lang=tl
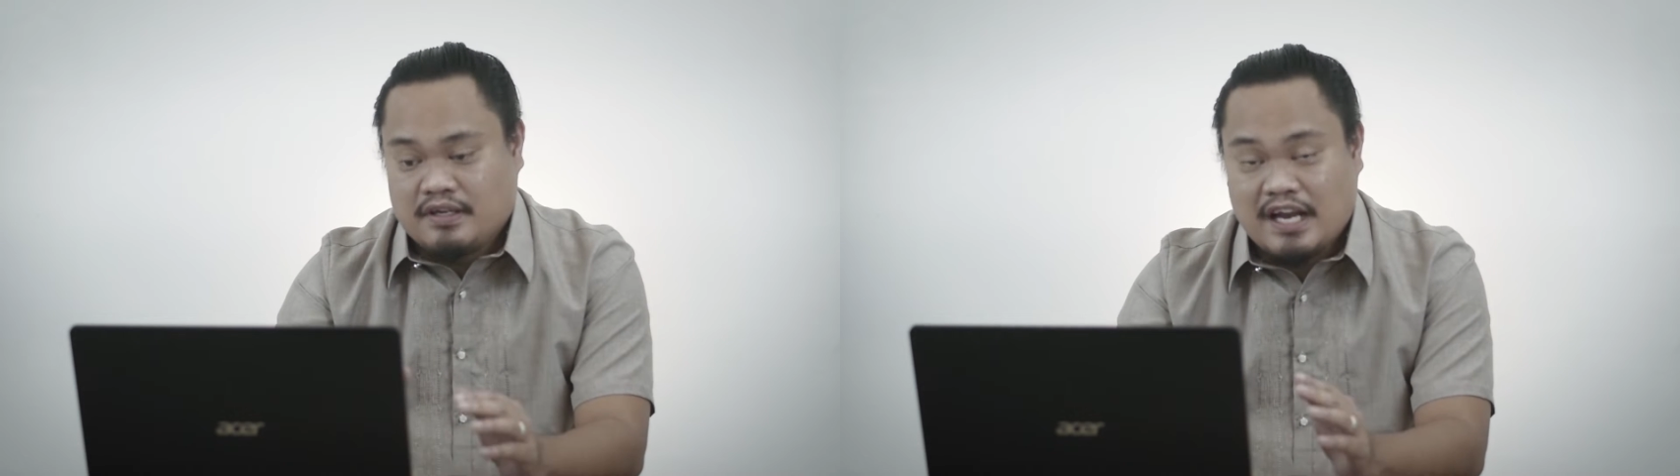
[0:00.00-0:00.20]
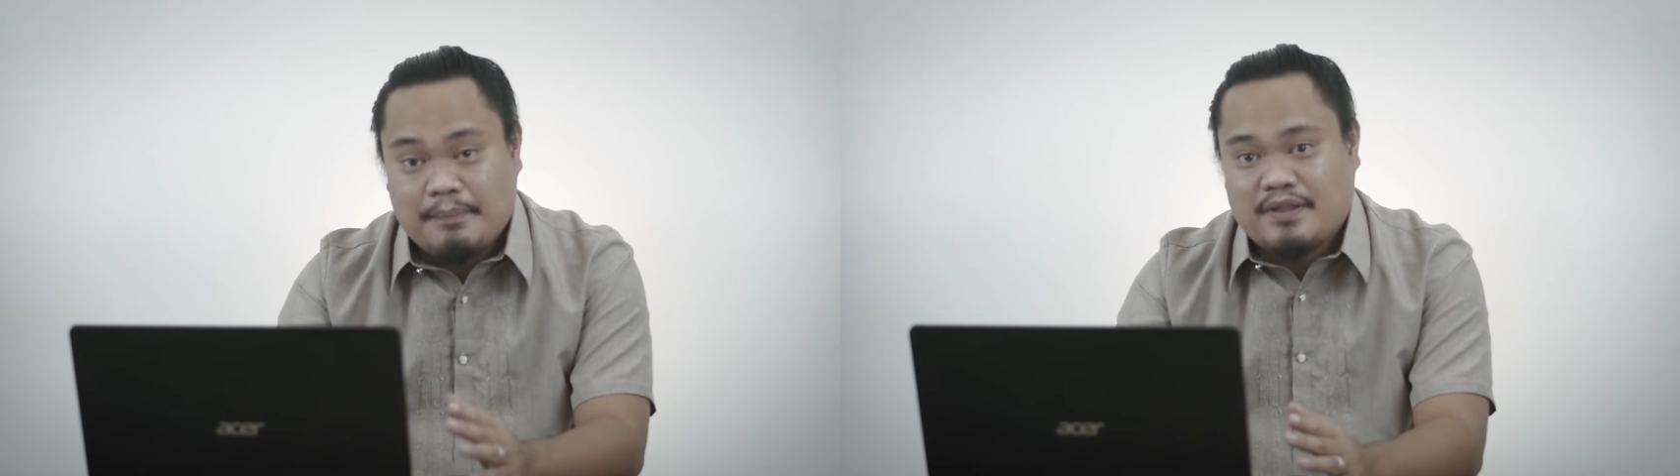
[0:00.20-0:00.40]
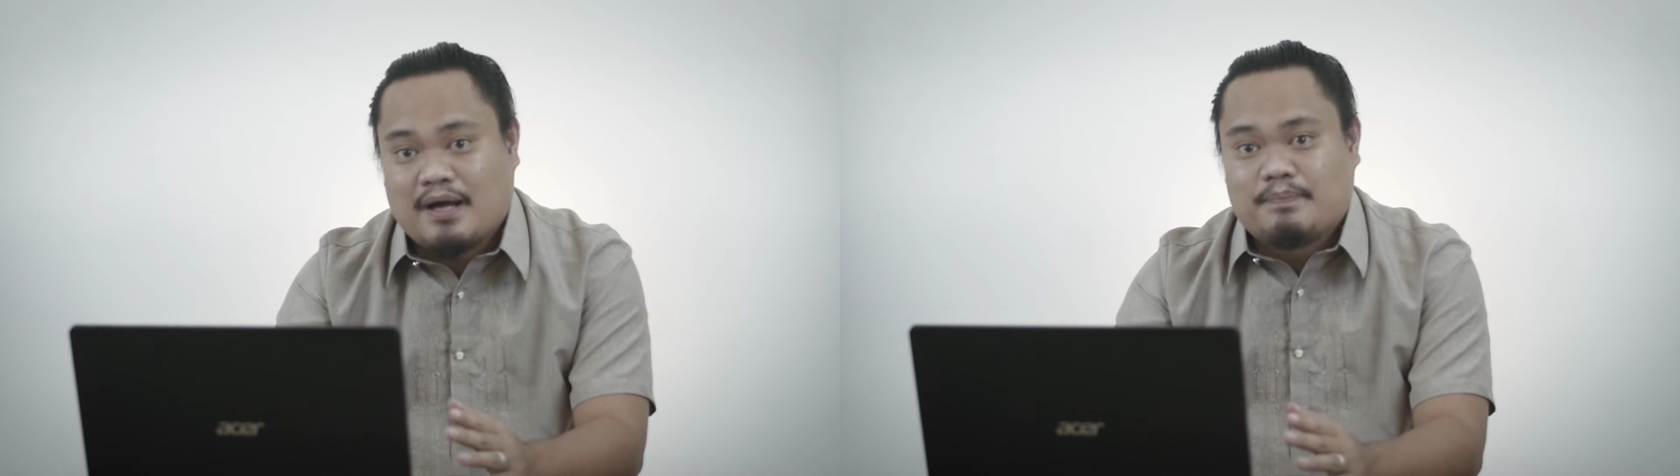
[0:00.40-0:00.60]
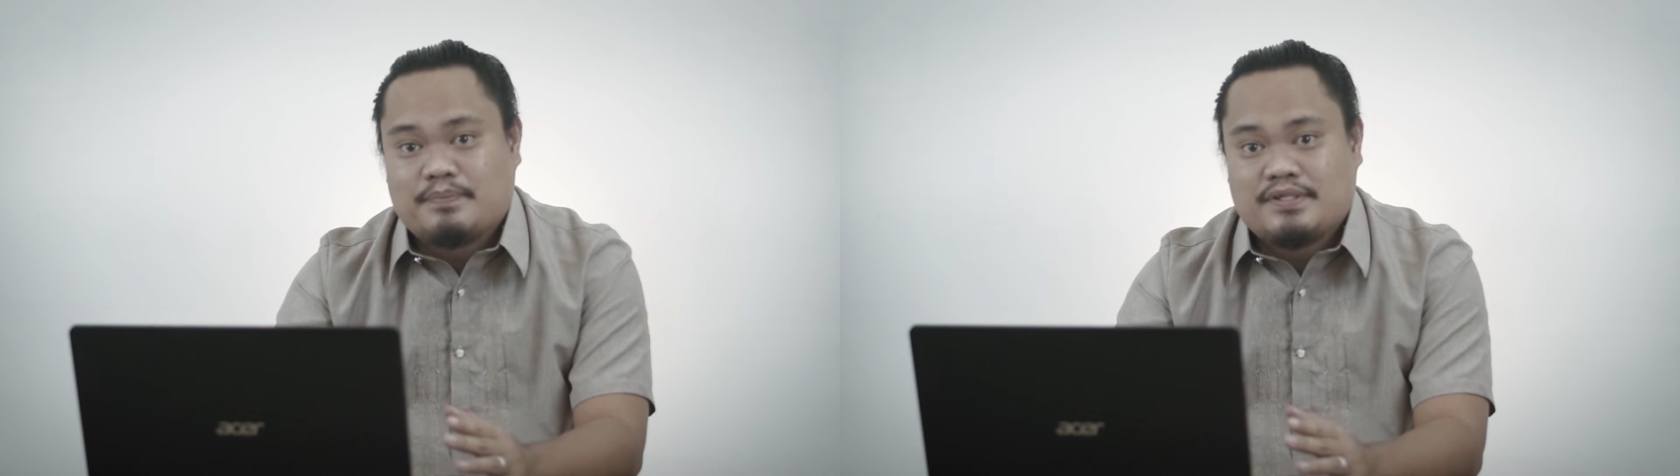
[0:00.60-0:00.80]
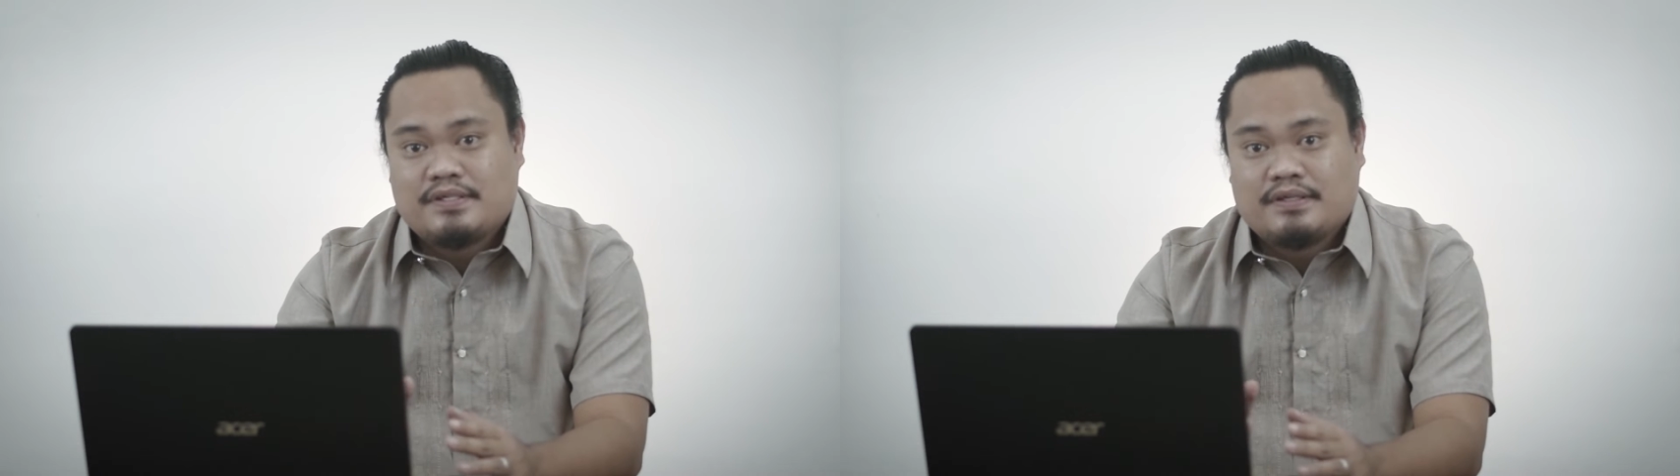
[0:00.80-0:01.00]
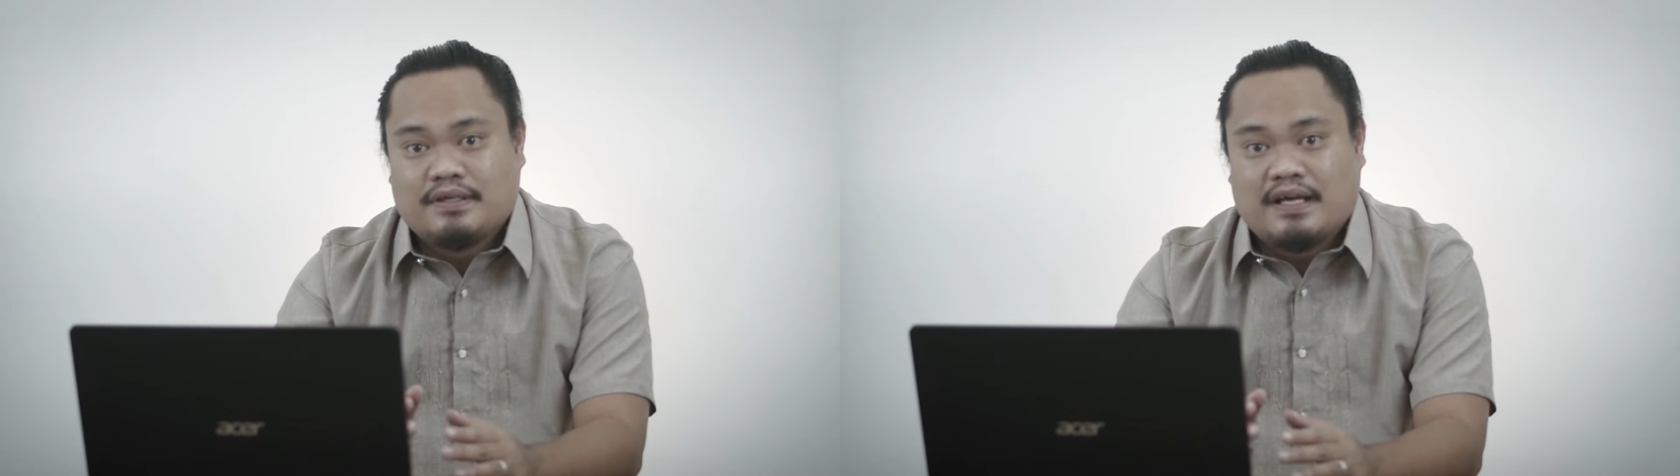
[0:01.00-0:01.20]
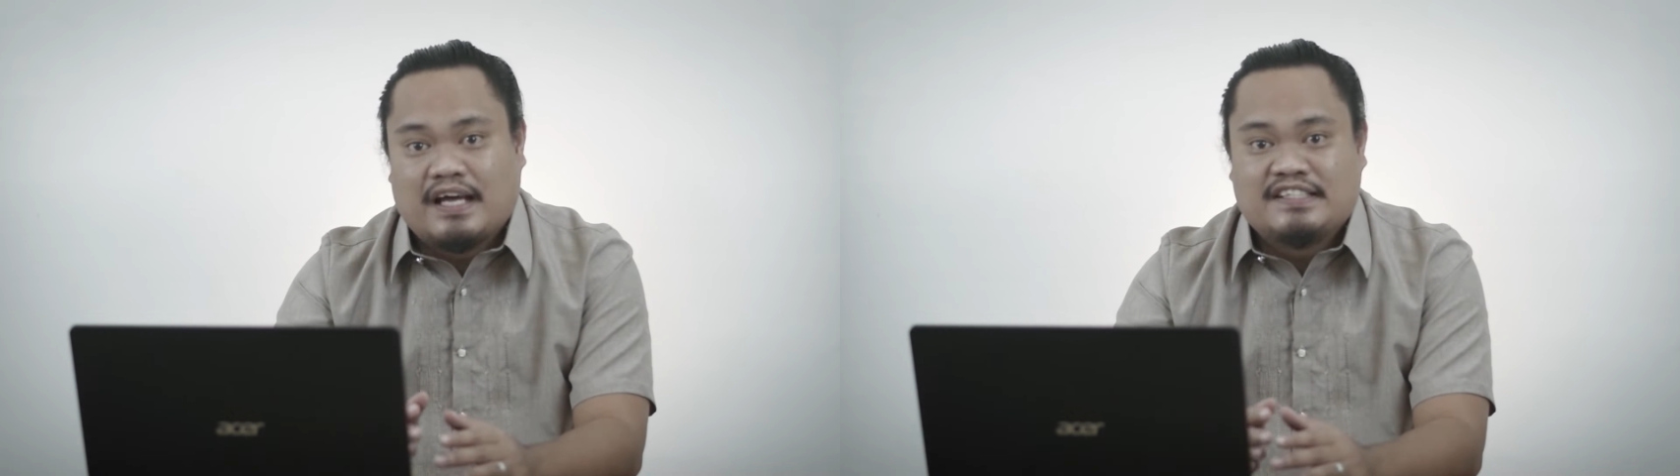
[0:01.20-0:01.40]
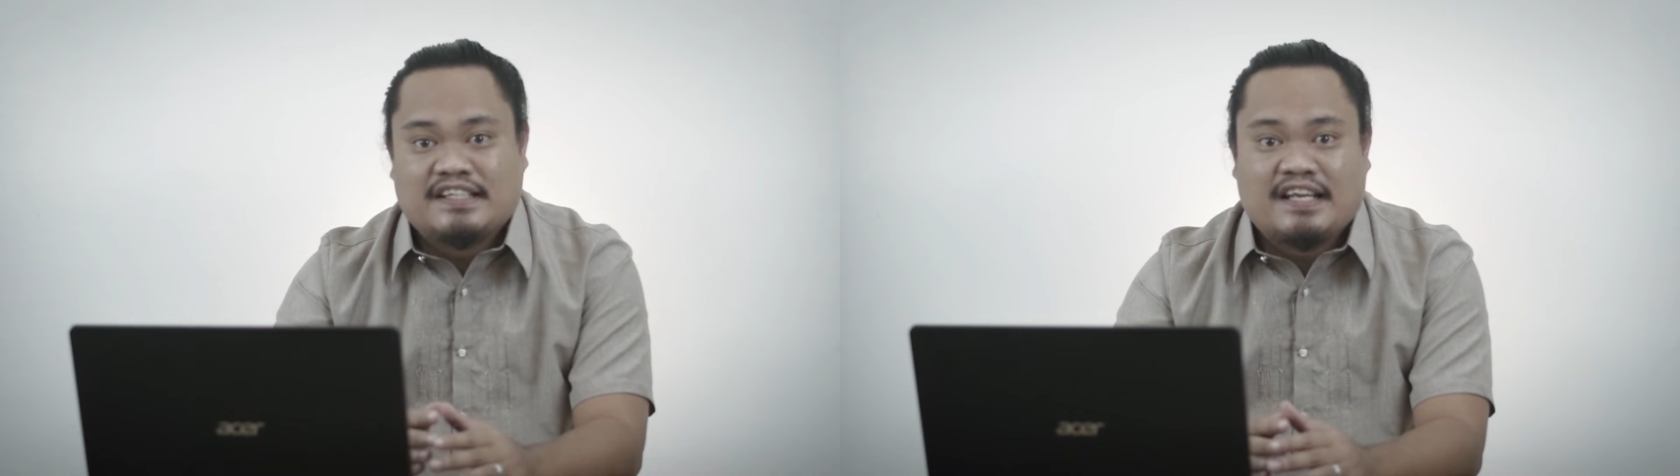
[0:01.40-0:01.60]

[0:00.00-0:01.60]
laptops, andyan